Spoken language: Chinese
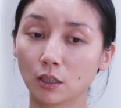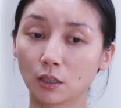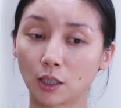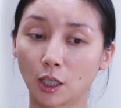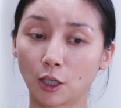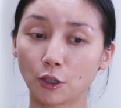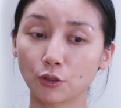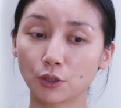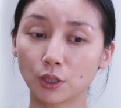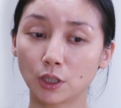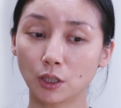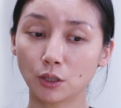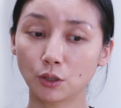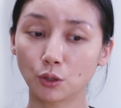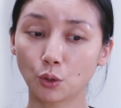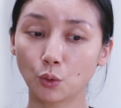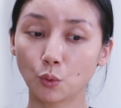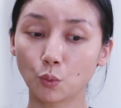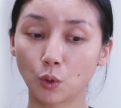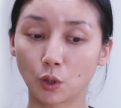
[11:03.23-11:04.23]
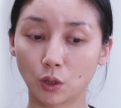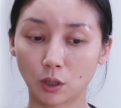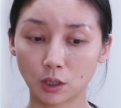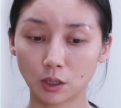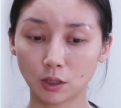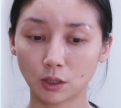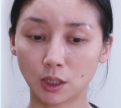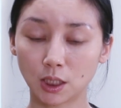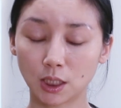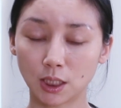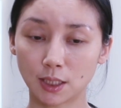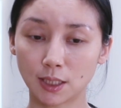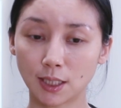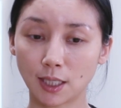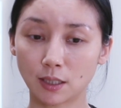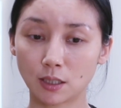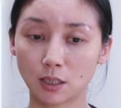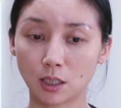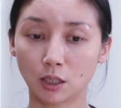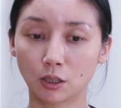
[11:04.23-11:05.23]
然后也有我个体
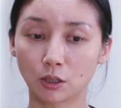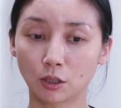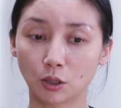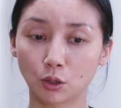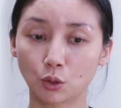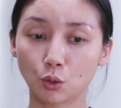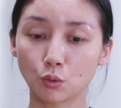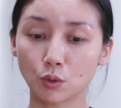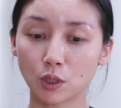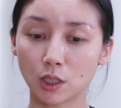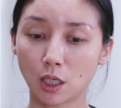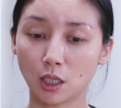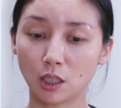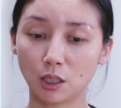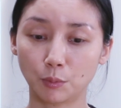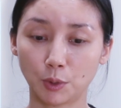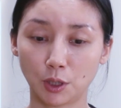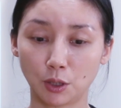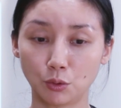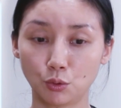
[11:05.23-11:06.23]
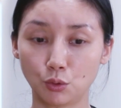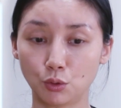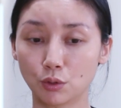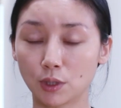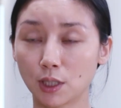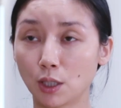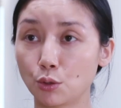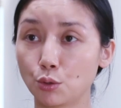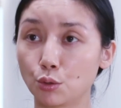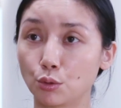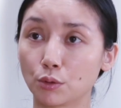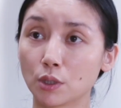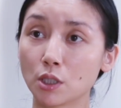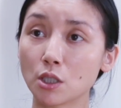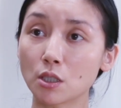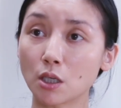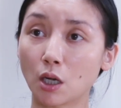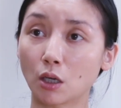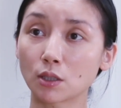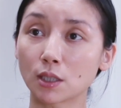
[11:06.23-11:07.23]
在这个空间里面去在
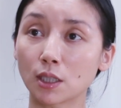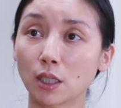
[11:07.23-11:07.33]
寻找、